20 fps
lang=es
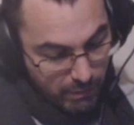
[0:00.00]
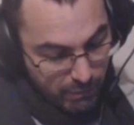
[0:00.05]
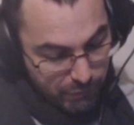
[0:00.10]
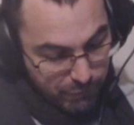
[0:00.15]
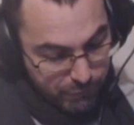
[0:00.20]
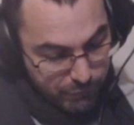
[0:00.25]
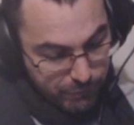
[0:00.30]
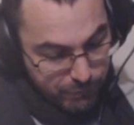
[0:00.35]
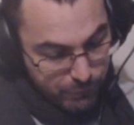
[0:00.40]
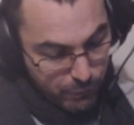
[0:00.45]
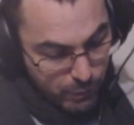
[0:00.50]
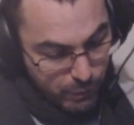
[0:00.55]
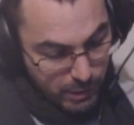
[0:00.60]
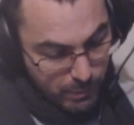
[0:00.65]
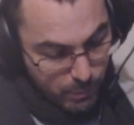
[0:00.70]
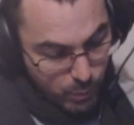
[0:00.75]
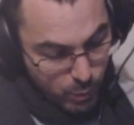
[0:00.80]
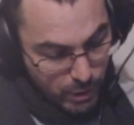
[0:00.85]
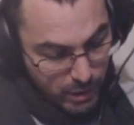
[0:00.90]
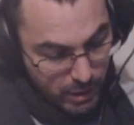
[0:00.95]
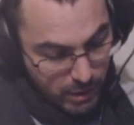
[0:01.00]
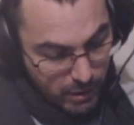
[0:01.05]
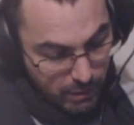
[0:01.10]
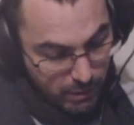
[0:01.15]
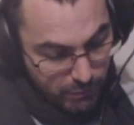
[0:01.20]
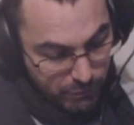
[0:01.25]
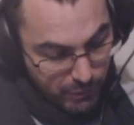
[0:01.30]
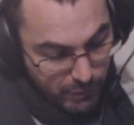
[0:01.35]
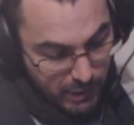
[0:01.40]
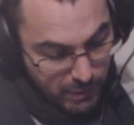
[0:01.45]
Funny
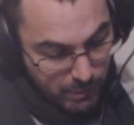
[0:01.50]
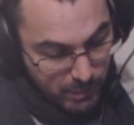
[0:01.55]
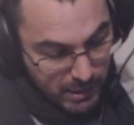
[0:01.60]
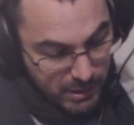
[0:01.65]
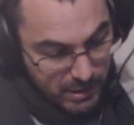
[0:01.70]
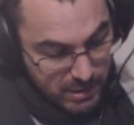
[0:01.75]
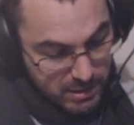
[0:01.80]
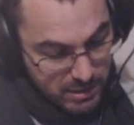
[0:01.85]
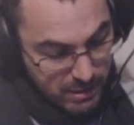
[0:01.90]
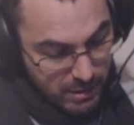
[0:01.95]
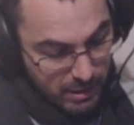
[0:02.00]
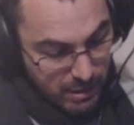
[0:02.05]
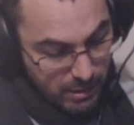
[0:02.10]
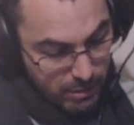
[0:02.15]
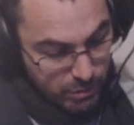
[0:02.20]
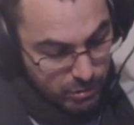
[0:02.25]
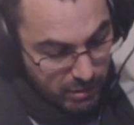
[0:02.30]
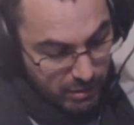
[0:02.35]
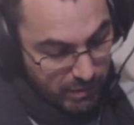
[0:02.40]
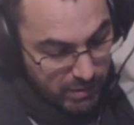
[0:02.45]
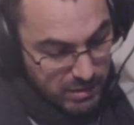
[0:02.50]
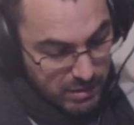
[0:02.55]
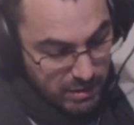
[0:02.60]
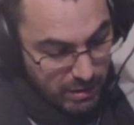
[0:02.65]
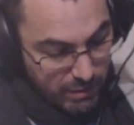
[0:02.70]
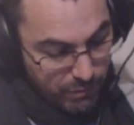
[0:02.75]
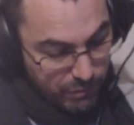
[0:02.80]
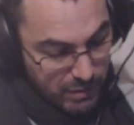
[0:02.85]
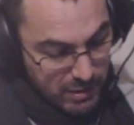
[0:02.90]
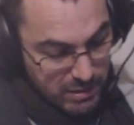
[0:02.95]
Bunny Funny Bunny Skin, otra de
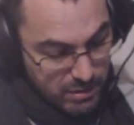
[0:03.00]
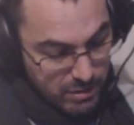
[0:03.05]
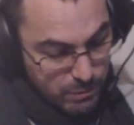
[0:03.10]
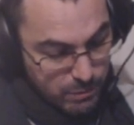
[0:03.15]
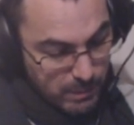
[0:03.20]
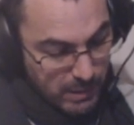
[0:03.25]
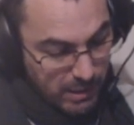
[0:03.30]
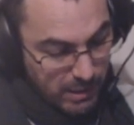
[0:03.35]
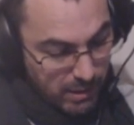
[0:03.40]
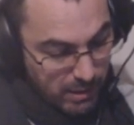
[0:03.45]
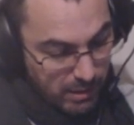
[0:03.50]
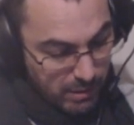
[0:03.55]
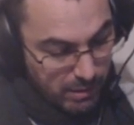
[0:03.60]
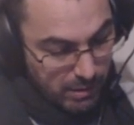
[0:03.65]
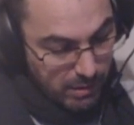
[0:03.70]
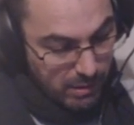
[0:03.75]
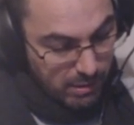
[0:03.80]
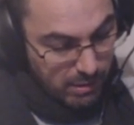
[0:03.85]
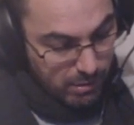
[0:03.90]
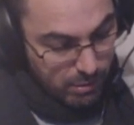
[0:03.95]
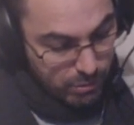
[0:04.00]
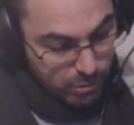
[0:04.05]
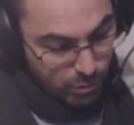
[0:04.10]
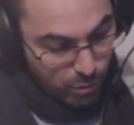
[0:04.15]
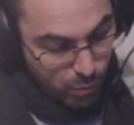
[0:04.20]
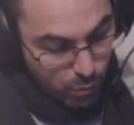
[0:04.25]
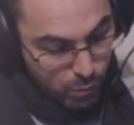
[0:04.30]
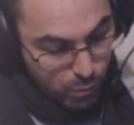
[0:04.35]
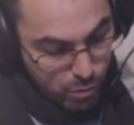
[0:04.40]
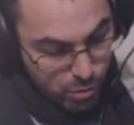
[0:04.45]
Chef, que esto es para el otro
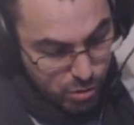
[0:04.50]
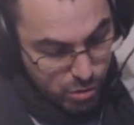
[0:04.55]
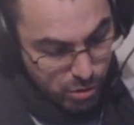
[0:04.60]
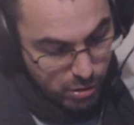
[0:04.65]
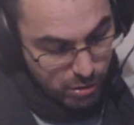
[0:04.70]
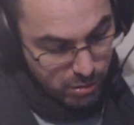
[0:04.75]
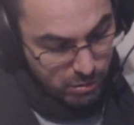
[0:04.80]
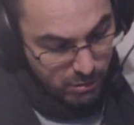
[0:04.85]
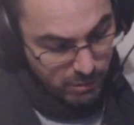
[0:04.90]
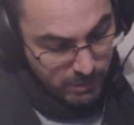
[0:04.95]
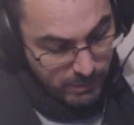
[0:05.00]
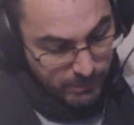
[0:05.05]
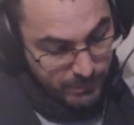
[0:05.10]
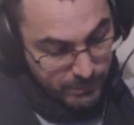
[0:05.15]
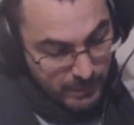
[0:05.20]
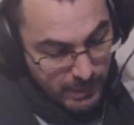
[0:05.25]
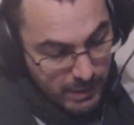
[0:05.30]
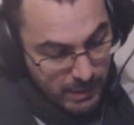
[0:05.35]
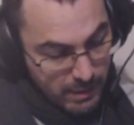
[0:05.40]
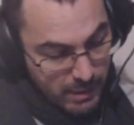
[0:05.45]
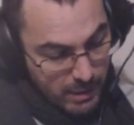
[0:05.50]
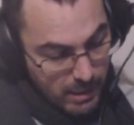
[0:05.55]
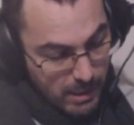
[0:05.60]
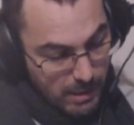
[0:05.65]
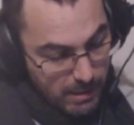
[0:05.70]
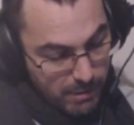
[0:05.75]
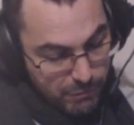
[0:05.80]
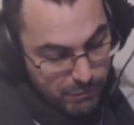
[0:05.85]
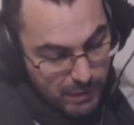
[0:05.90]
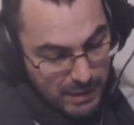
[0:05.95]
concurso.
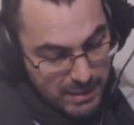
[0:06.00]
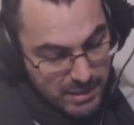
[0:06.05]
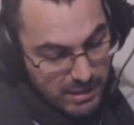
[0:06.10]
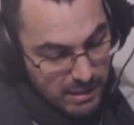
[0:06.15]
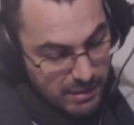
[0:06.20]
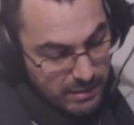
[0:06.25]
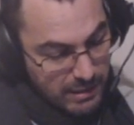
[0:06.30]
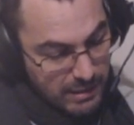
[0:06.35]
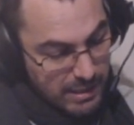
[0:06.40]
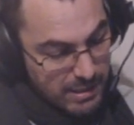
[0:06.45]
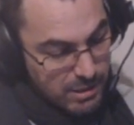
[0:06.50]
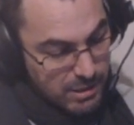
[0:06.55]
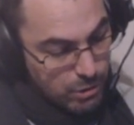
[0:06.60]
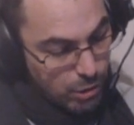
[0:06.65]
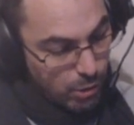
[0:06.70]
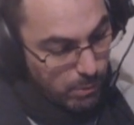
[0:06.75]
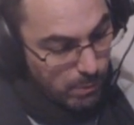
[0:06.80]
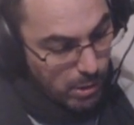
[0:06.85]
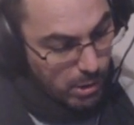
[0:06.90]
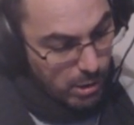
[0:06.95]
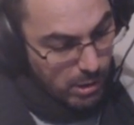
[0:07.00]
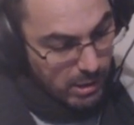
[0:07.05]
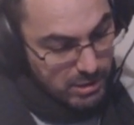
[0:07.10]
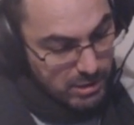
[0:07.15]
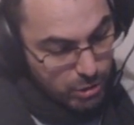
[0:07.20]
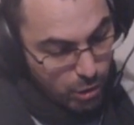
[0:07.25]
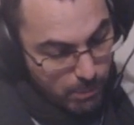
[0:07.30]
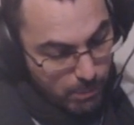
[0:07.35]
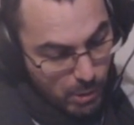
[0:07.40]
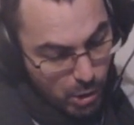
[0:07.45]
Eh, Falstad,
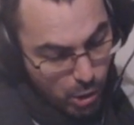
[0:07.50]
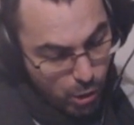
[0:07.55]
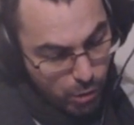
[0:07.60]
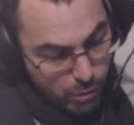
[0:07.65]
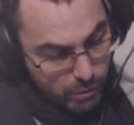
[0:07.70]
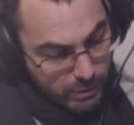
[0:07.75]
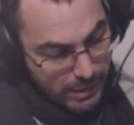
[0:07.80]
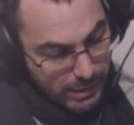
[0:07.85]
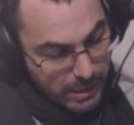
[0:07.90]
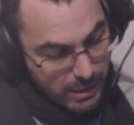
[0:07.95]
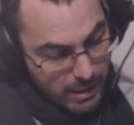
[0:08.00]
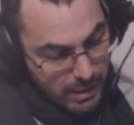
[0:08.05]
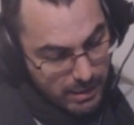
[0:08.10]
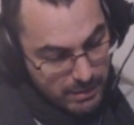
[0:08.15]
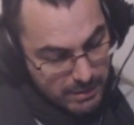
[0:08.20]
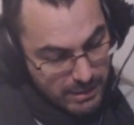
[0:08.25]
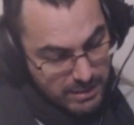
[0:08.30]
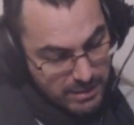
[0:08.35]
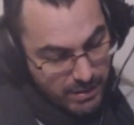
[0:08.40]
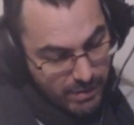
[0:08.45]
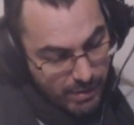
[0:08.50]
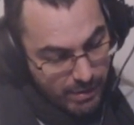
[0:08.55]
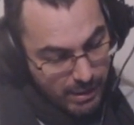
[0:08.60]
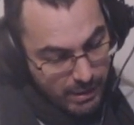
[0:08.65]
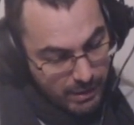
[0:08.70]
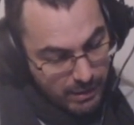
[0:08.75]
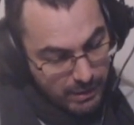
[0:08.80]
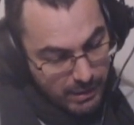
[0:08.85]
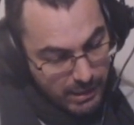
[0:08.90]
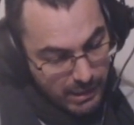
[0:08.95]
Storm, Lord y
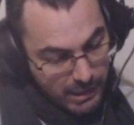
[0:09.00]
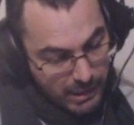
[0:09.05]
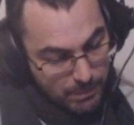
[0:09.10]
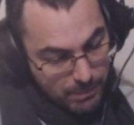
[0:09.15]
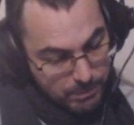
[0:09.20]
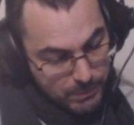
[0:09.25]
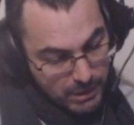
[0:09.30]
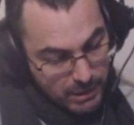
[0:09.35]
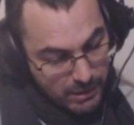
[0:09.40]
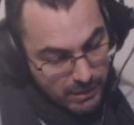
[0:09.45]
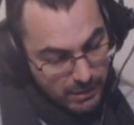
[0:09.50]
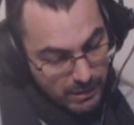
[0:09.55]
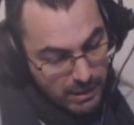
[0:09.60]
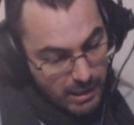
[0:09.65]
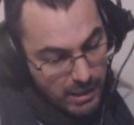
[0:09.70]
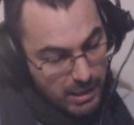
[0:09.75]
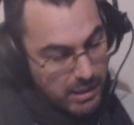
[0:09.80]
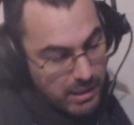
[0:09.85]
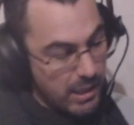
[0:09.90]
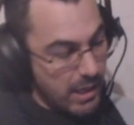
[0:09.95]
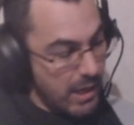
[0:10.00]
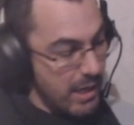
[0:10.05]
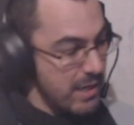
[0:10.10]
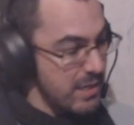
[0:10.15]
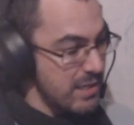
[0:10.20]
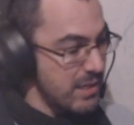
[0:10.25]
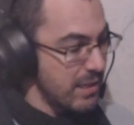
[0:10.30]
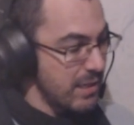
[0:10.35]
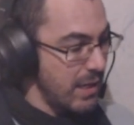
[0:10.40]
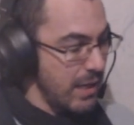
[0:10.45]
Tassadar Crypt King
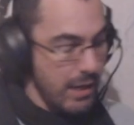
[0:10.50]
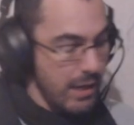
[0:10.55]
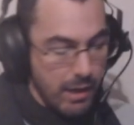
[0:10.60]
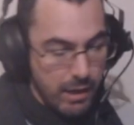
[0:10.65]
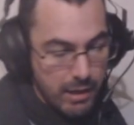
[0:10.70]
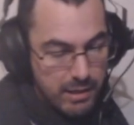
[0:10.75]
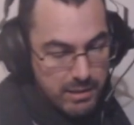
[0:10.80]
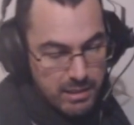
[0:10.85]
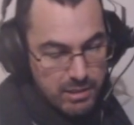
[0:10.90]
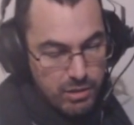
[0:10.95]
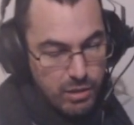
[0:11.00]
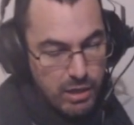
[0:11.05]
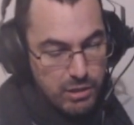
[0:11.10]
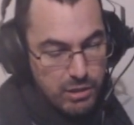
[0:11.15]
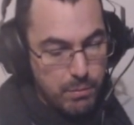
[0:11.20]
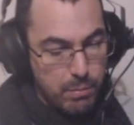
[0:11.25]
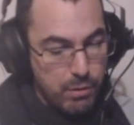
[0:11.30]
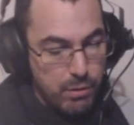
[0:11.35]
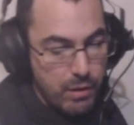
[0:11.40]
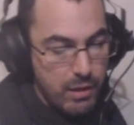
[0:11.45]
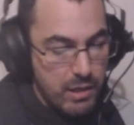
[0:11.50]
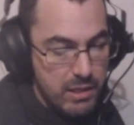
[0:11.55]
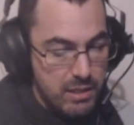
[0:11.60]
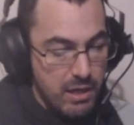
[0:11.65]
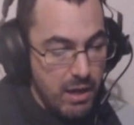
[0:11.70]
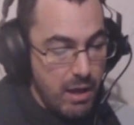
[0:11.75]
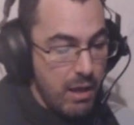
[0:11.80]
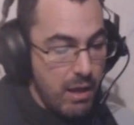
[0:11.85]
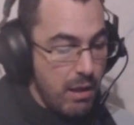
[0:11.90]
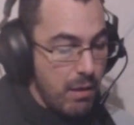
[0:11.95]
Skin. Estas son las opciones,
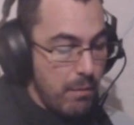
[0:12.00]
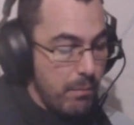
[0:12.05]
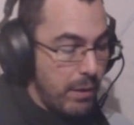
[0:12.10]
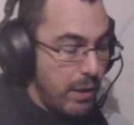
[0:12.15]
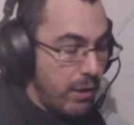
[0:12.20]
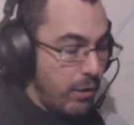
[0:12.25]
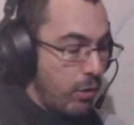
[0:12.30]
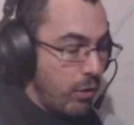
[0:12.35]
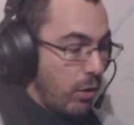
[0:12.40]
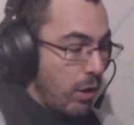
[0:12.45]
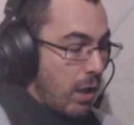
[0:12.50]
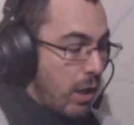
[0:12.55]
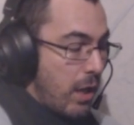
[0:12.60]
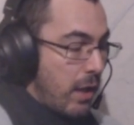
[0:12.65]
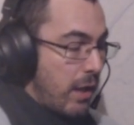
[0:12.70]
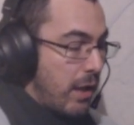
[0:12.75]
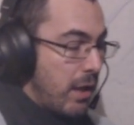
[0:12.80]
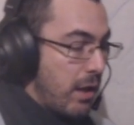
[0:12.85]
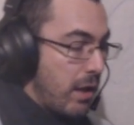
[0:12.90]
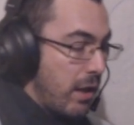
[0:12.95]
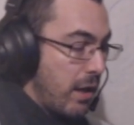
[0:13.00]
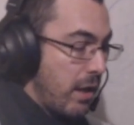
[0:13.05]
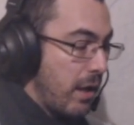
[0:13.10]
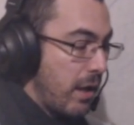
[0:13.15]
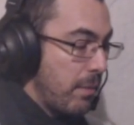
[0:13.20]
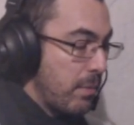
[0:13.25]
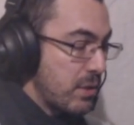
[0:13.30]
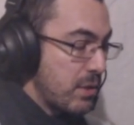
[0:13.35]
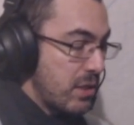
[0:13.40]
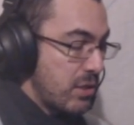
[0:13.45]
pero
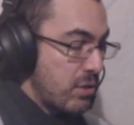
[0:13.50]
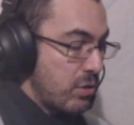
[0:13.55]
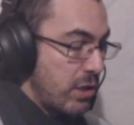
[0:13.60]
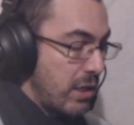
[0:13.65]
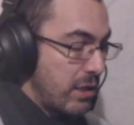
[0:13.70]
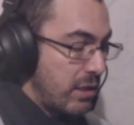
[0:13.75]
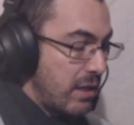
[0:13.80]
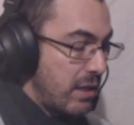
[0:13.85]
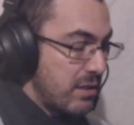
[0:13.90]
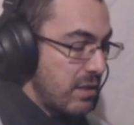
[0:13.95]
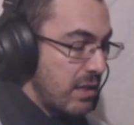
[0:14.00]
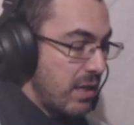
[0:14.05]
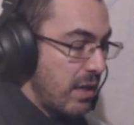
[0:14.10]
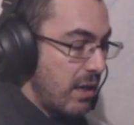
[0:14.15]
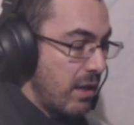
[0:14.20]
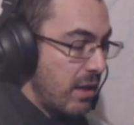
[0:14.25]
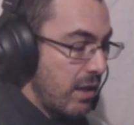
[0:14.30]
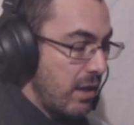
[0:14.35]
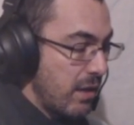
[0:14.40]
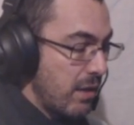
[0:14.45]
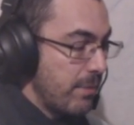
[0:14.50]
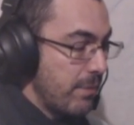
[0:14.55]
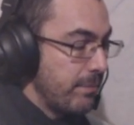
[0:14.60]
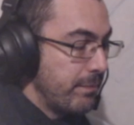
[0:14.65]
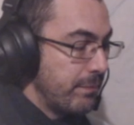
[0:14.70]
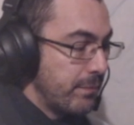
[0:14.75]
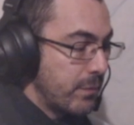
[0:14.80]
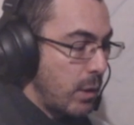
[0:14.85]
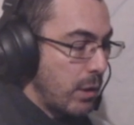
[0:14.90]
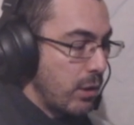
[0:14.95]
eh, pues eso, ya te las diré
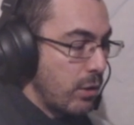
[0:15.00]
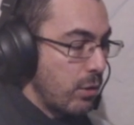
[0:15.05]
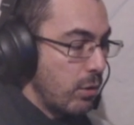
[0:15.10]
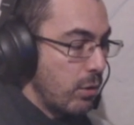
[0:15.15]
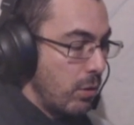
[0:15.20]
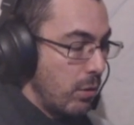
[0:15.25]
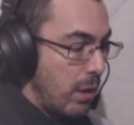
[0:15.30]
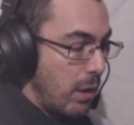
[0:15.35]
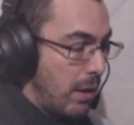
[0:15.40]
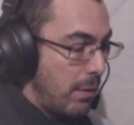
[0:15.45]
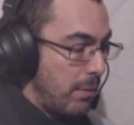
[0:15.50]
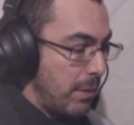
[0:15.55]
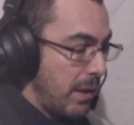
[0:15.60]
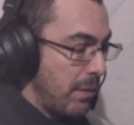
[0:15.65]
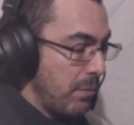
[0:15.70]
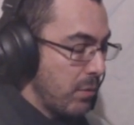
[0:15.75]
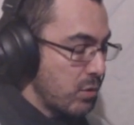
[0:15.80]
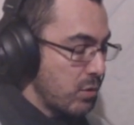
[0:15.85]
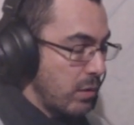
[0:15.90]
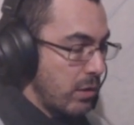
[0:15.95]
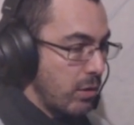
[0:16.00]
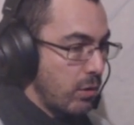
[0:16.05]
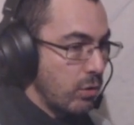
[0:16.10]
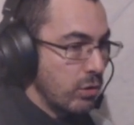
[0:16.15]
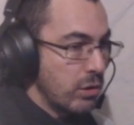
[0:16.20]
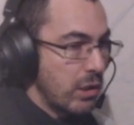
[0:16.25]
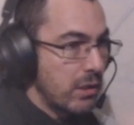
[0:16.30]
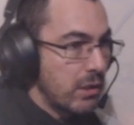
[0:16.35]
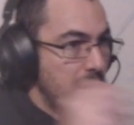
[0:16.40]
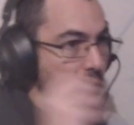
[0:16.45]
cuando hablemos, cuando
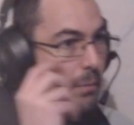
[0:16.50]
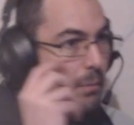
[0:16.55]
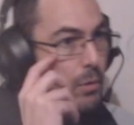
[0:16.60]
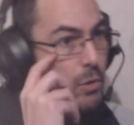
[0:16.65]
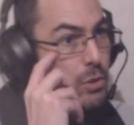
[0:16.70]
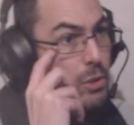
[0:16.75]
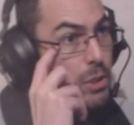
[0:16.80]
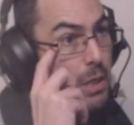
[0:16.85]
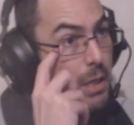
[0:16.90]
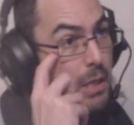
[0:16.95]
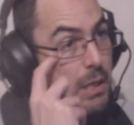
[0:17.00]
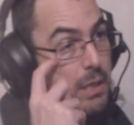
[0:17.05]
contactemos.